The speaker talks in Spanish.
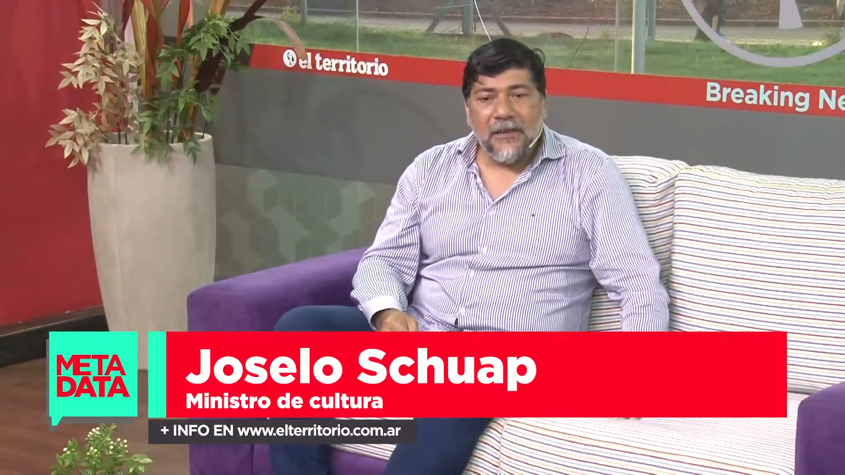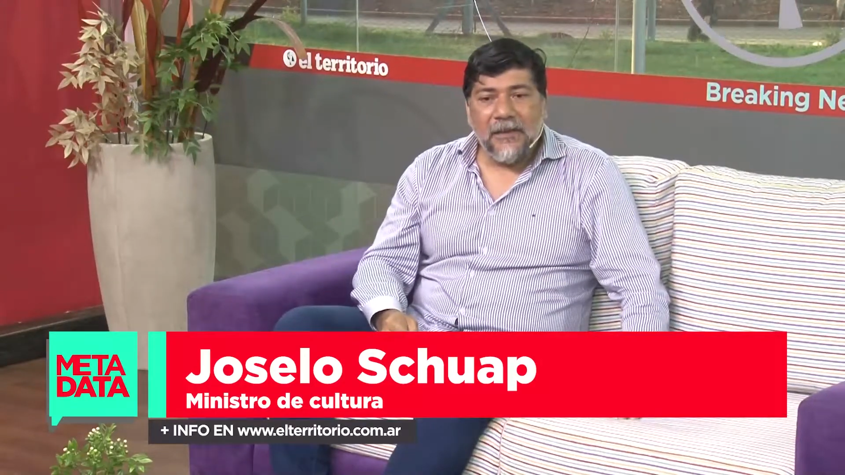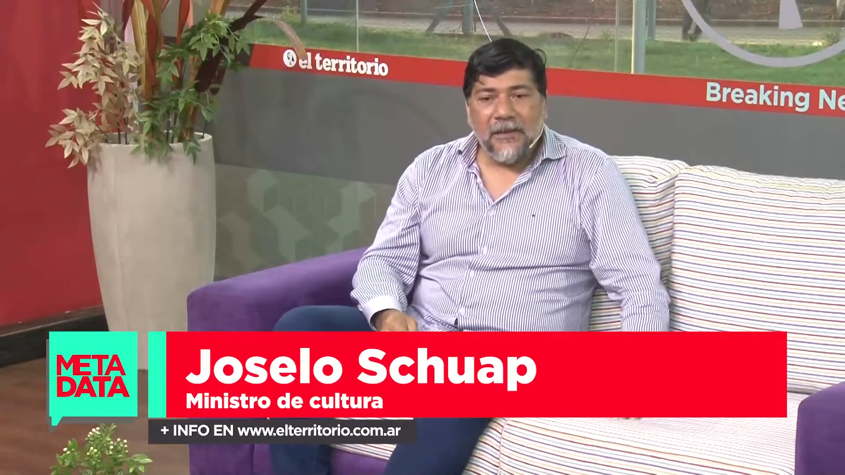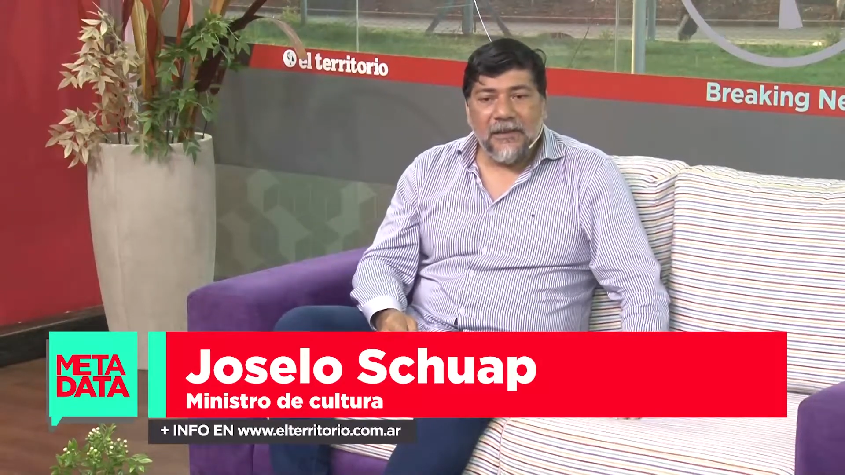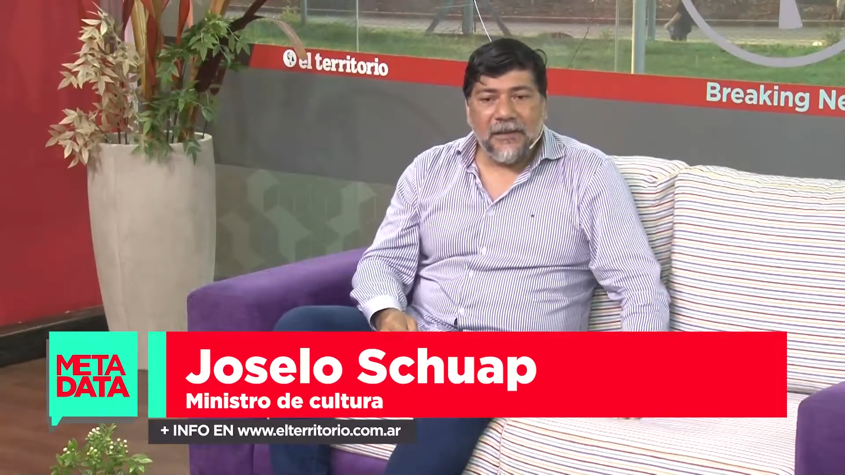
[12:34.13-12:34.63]

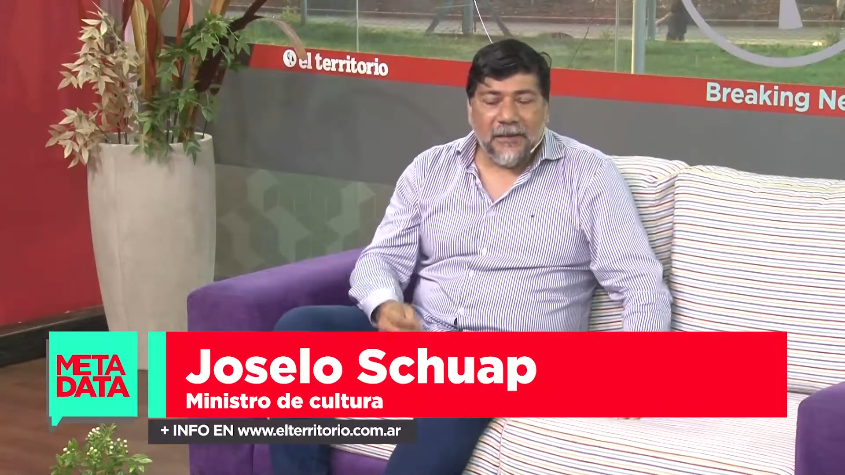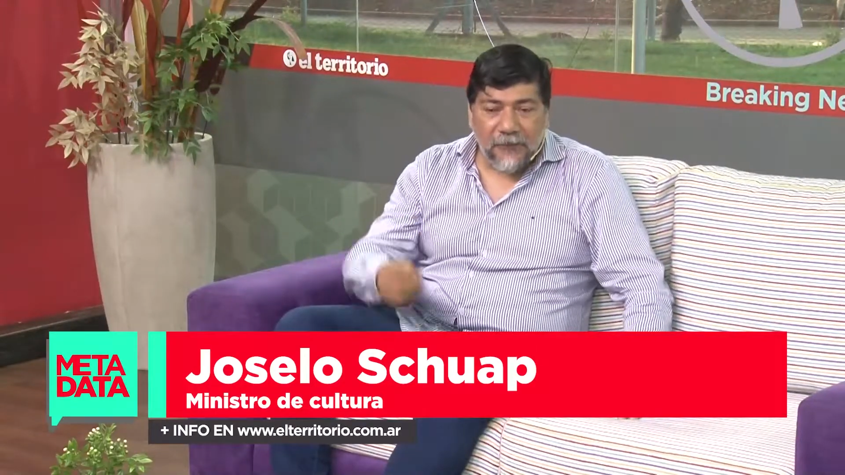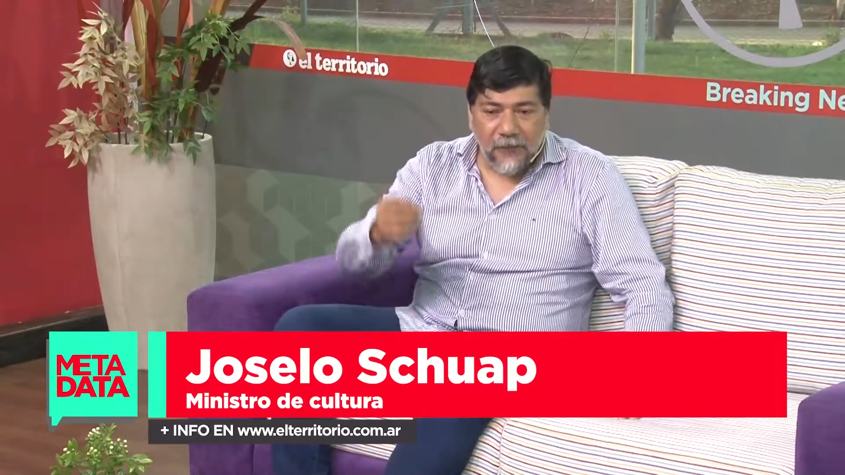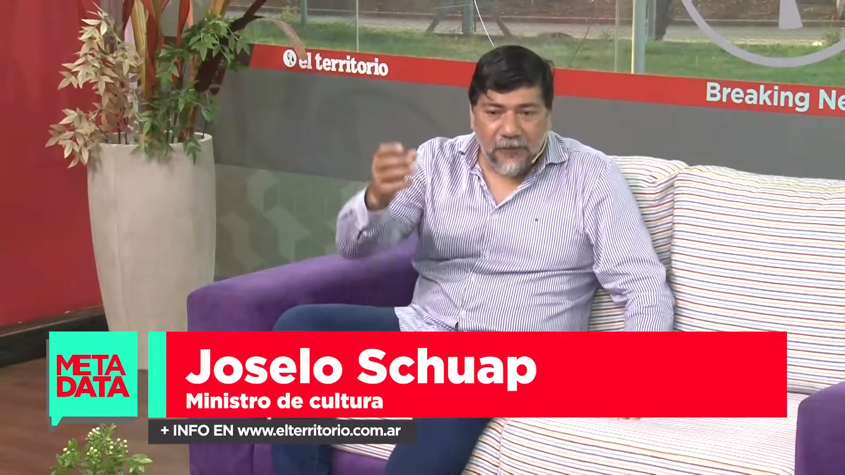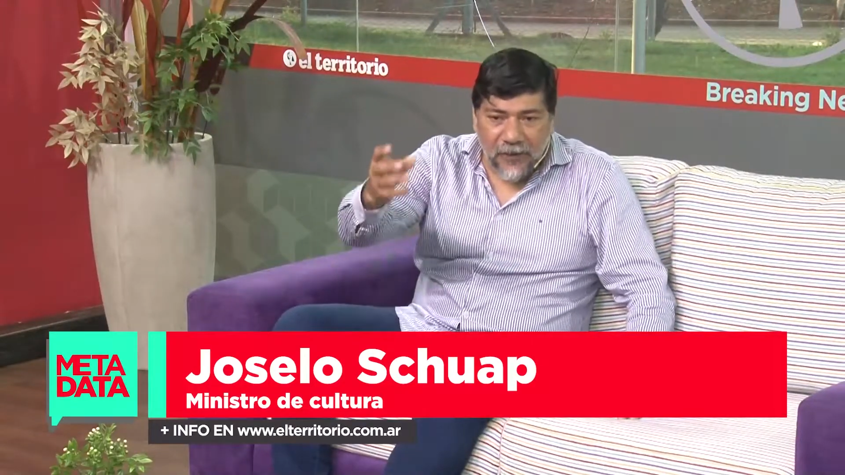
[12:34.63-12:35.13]
eh,
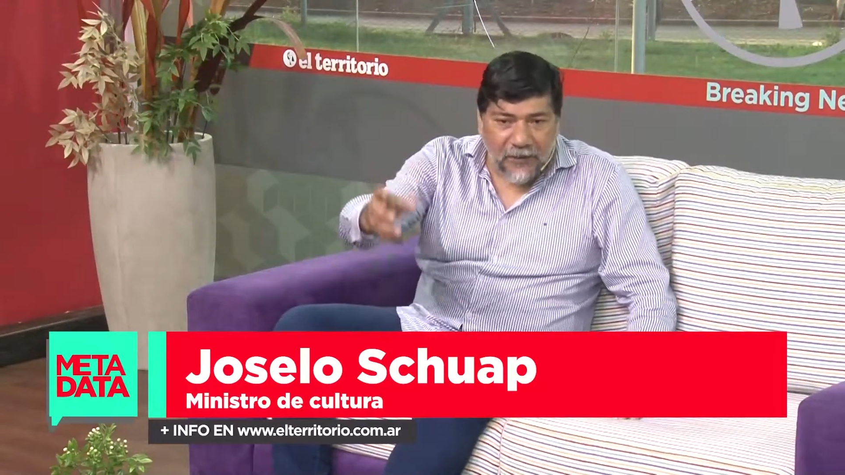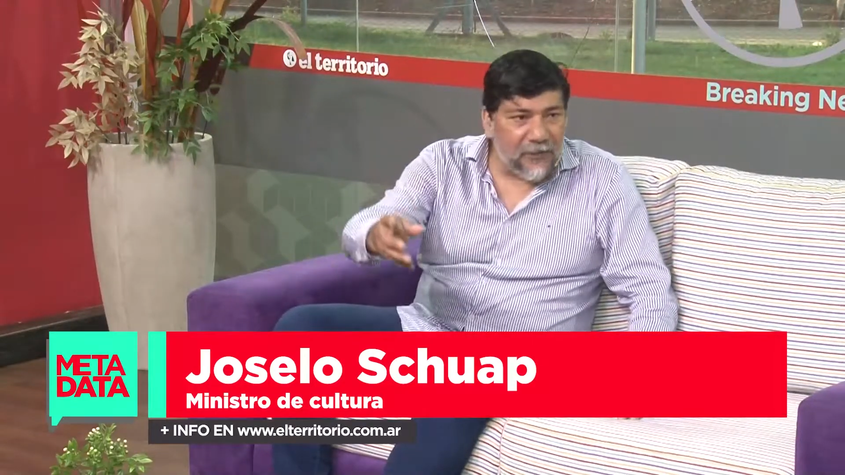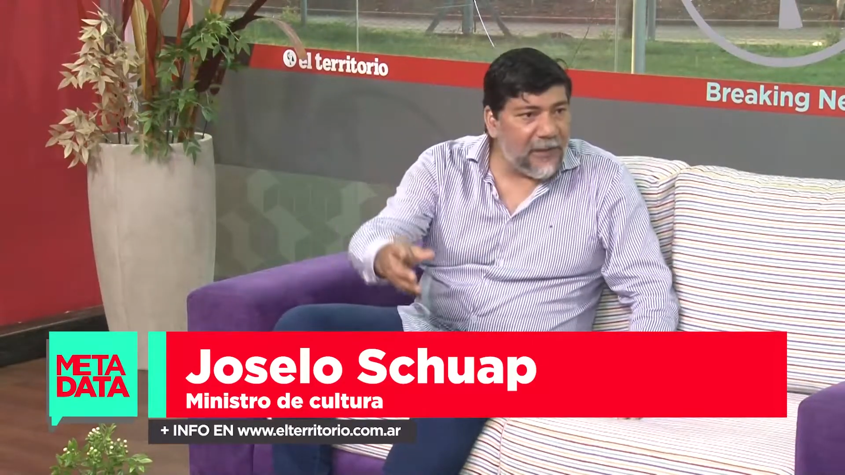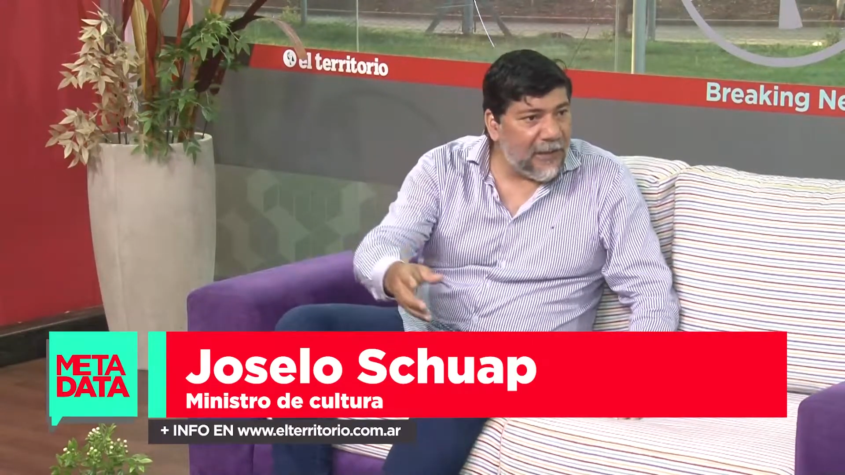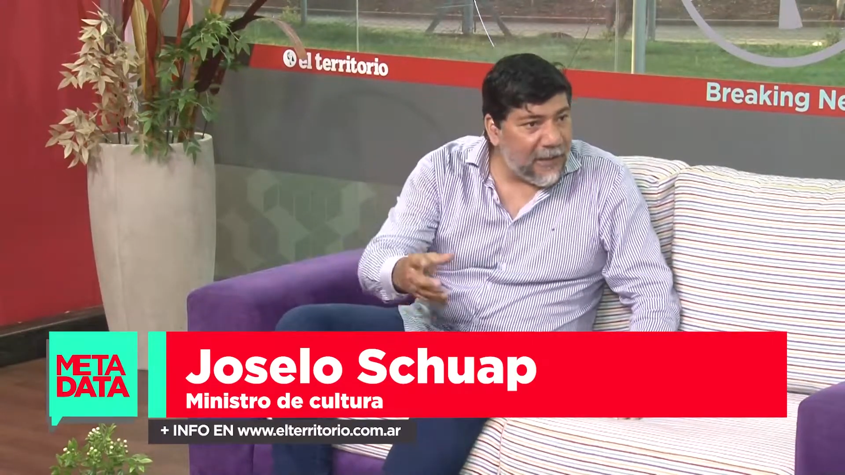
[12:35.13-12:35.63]
ya está
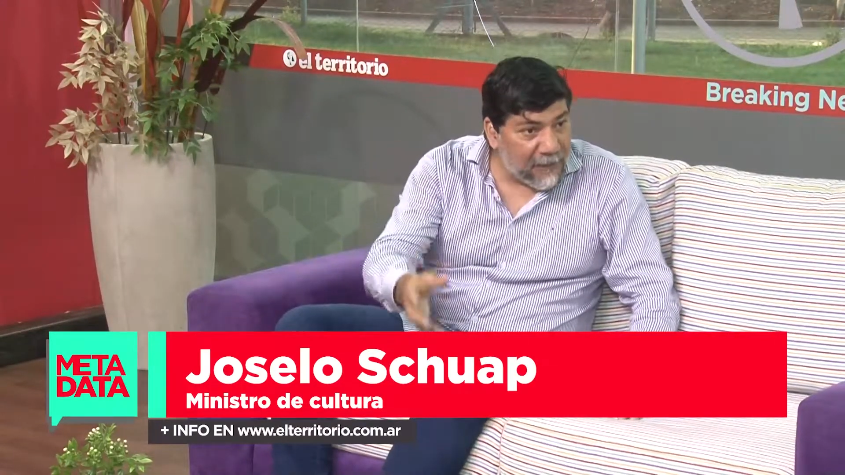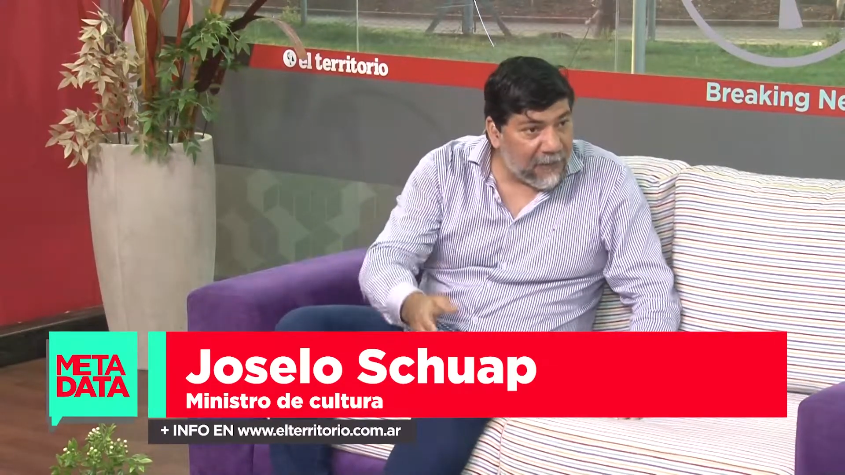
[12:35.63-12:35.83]
funcionando el,